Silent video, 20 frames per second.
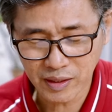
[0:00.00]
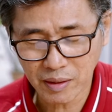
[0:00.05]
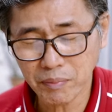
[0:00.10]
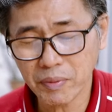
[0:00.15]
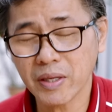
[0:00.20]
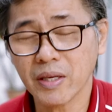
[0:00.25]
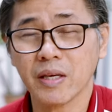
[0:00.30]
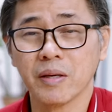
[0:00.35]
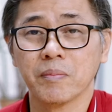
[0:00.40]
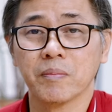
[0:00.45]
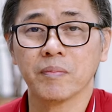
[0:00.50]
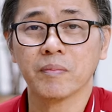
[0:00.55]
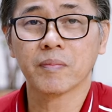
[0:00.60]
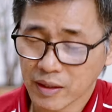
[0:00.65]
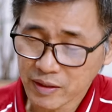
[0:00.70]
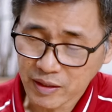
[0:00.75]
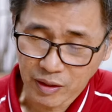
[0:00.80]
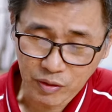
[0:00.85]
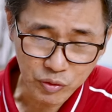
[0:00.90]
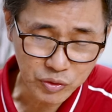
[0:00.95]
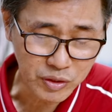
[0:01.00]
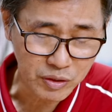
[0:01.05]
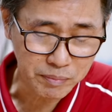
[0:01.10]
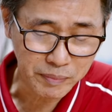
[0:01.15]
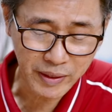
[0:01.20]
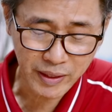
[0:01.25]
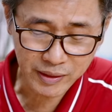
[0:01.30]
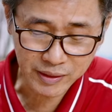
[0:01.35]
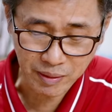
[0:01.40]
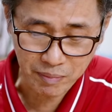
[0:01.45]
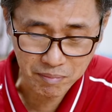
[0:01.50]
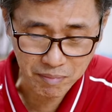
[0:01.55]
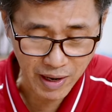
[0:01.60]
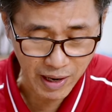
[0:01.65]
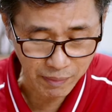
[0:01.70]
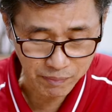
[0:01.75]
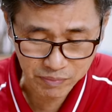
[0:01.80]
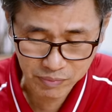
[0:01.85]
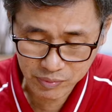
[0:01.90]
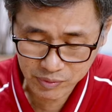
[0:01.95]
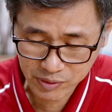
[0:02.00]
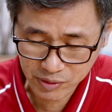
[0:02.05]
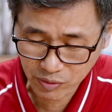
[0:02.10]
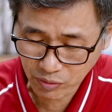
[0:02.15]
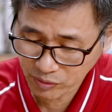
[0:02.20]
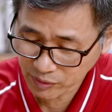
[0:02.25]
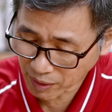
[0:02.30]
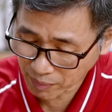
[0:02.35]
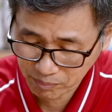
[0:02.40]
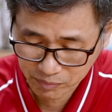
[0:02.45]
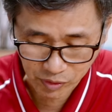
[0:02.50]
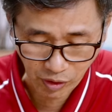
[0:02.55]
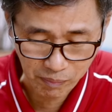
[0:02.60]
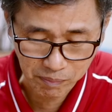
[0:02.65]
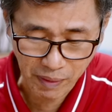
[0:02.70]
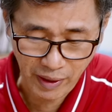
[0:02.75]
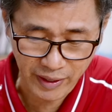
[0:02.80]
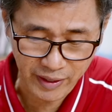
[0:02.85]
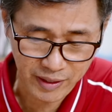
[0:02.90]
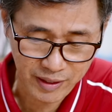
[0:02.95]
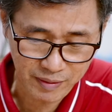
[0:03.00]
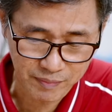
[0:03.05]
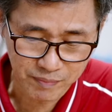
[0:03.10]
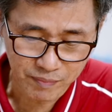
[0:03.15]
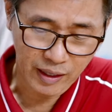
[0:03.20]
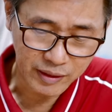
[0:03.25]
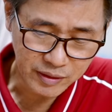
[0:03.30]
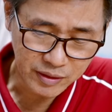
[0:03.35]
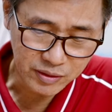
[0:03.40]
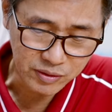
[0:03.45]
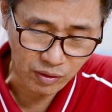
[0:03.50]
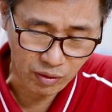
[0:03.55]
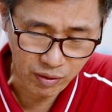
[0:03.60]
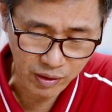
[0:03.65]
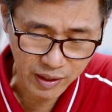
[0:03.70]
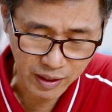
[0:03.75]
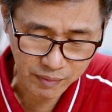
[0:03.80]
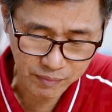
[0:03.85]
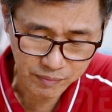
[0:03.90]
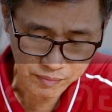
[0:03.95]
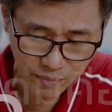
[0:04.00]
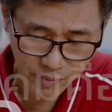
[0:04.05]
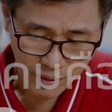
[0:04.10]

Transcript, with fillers: นถ้าไม่อิ่ม ถ้ายังรู้สึกไม่ได้ทำบาป จะต้องทำต่อไปครับอันที่2ครับ